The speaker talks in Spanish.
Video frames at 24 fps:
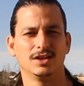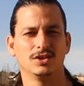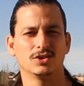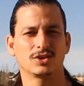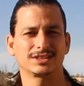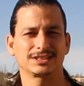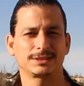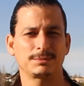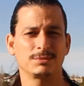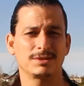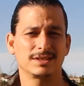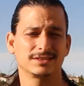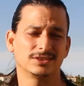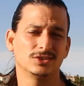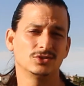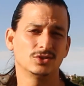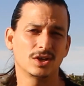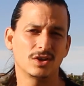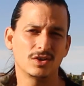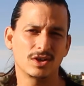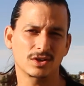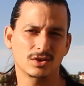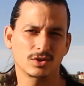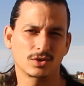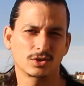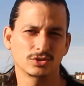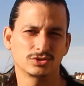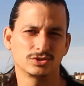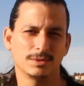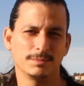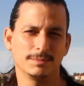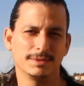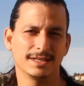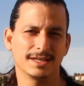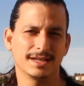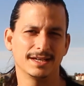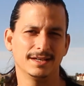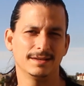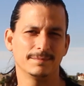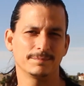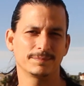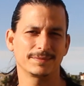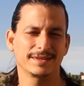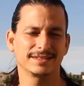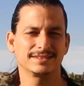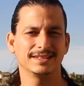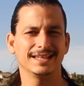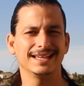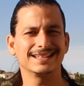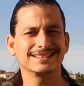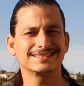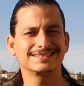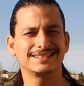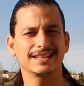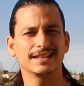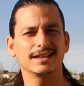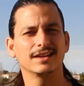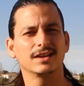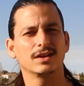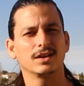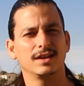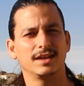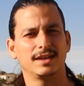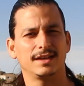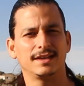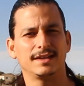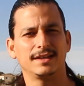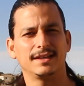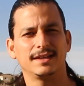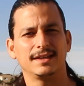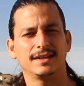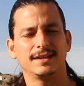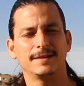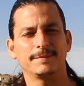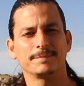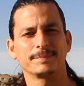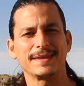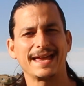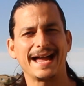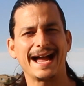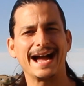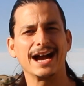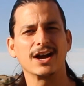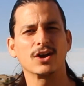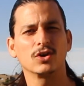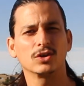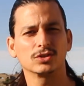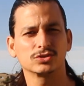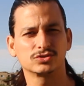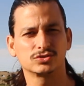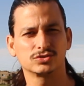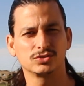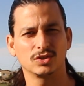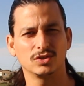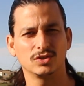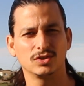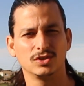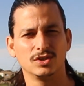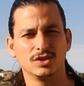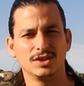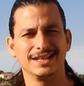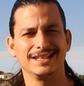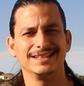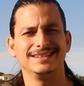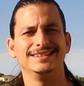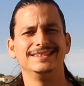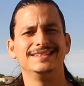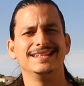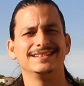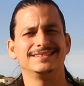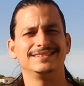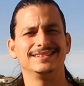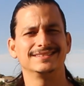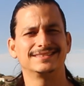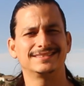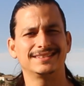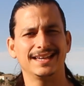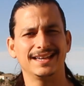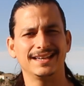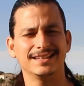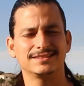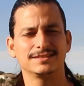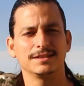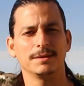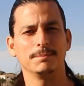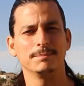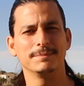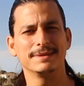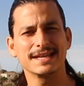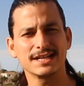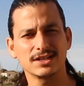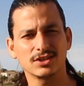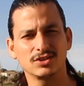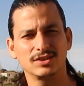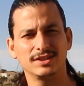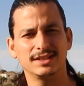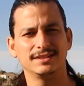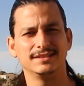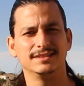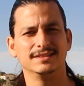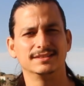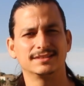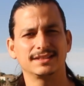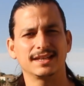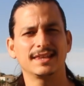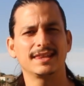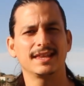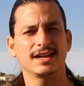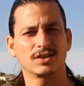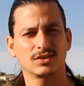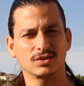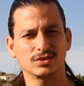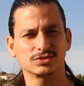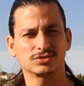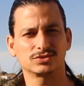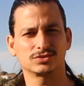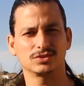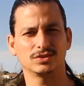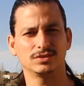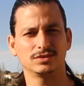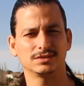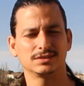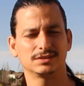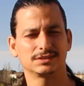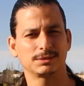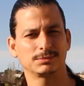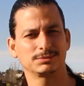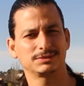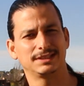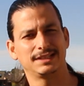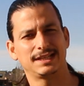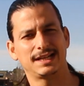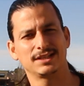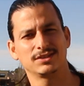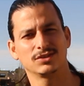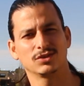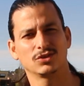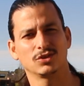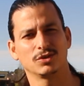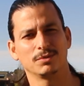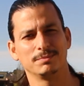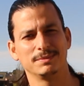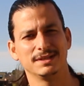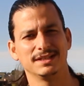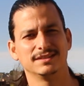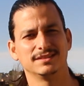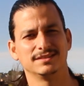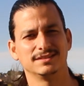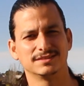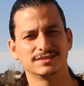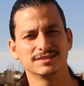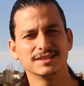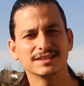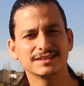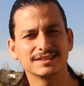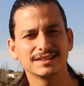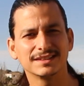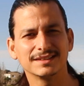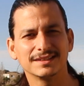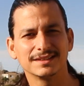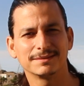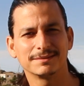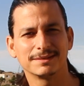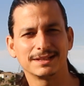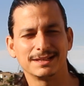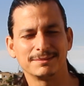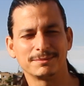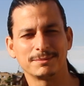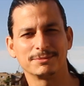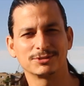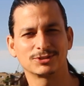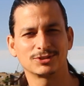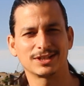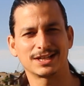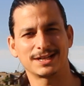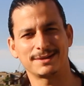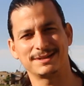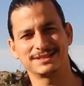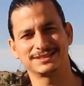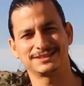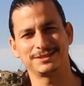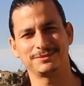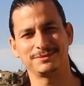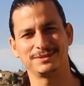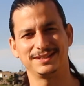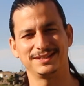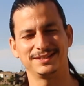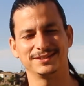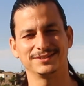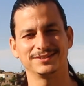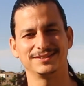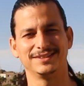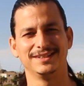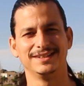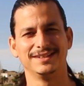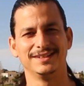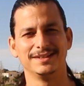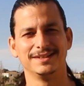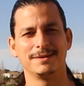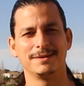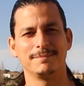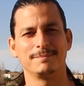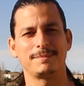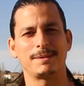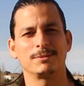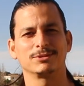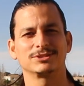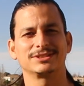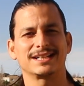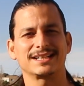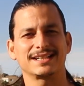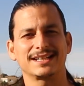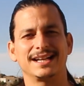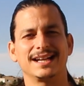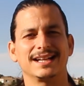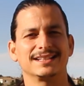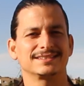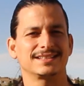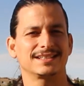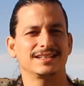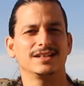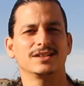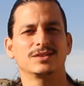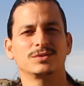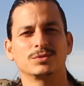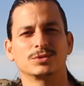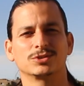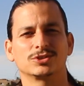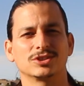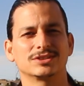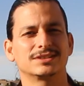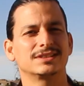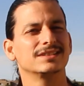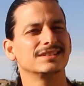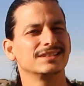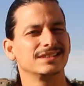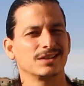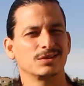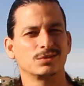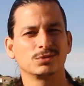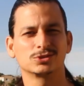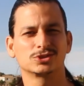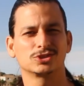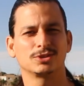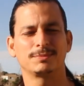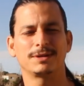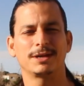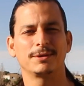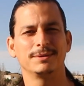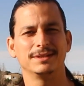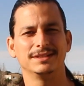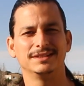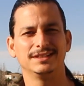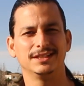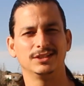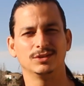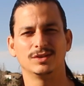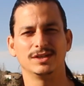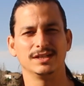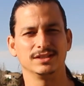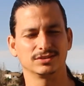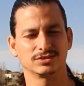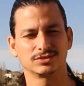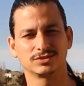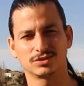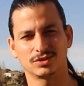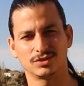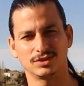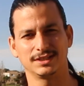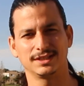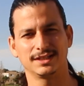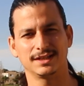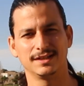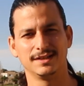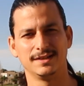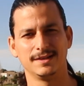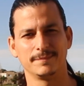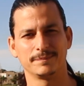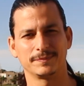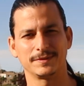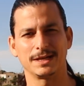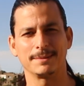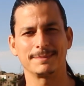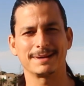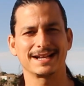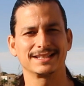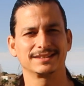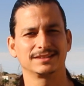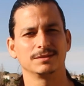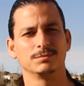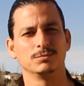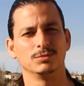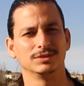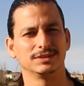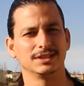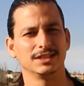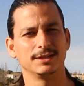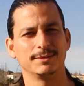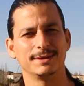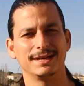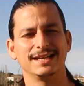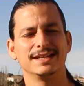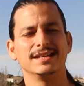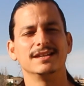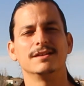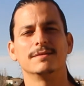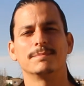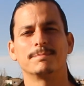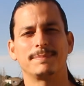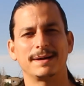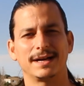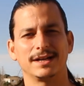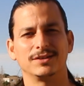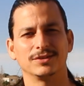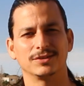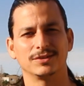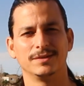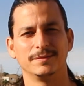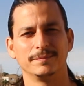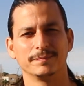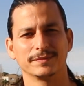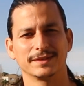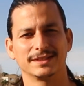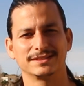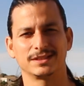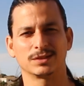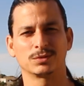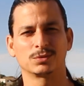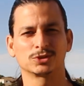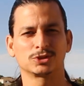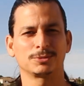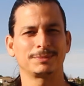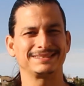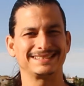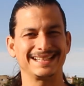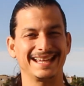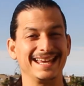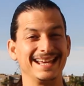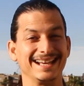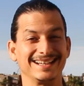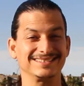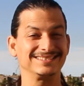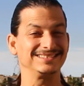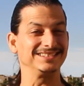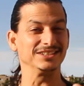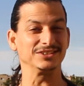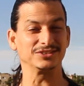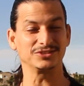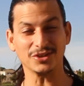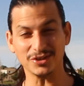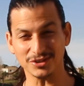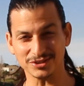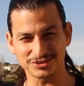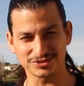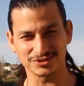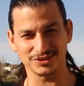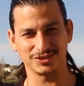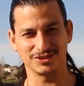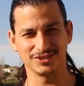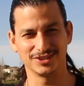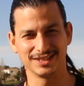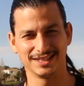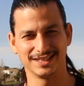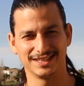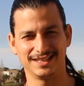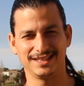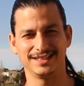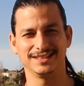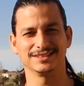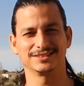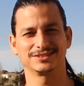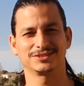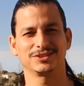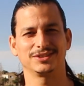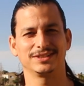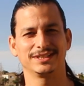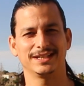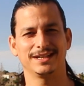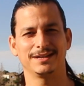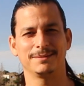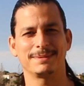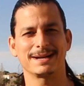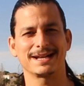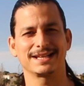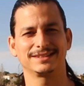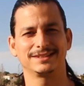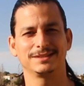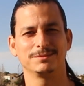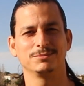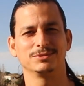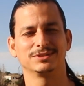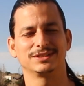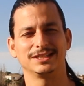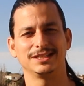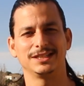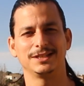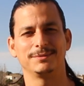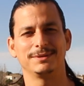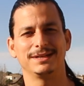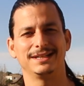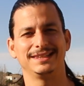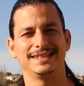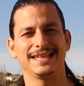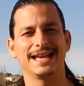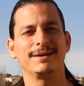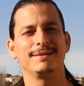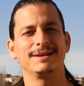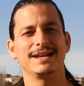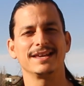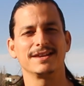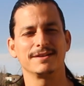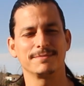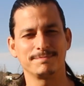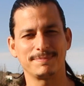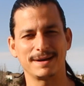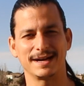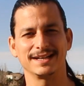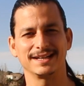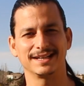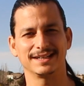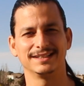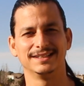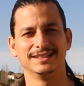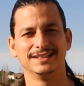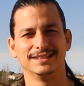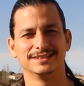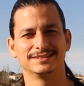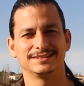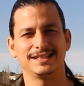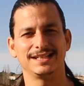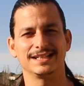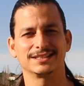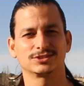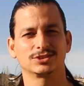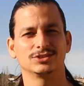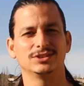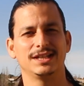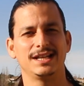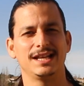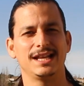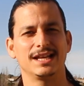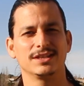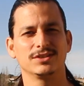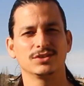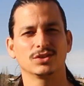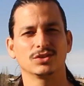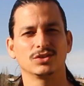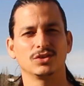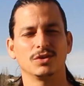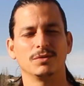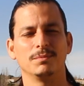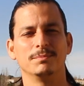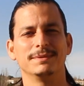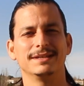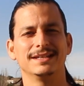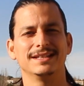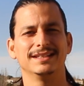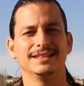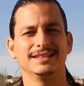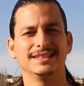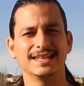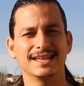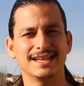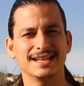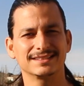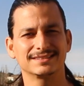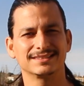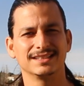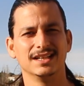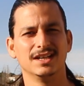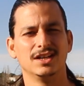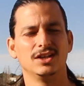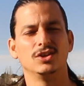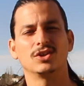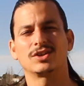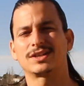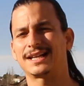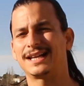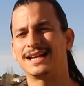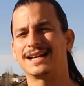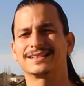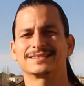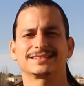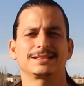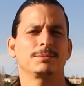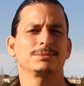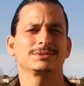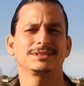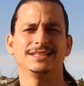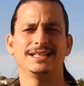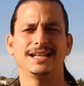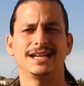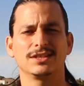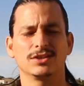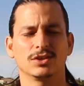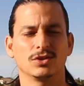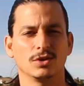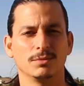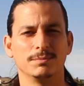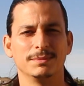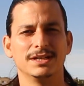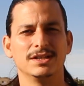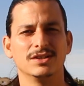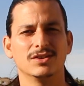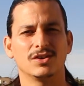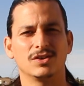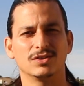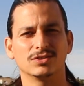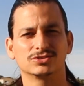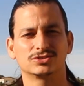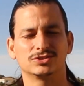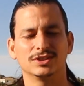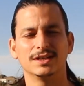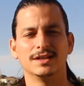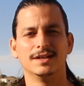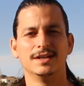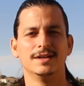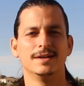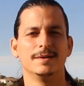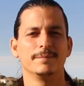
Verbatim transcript: Lo que estamos haciendo ahora con José Miguel es este eh, agosto 16, miércoles 16 de agosto, estamos en el año 2017, el momento de grabar este video, vamos a relanzar el curso. Este es el curso más vendido en la historia del marketing multinivel hispano. Es el curso más exitoso en la historia del marketing multinivel de habla hispana. Se lanzó en el año 2010, lo relanzamos en el año 2011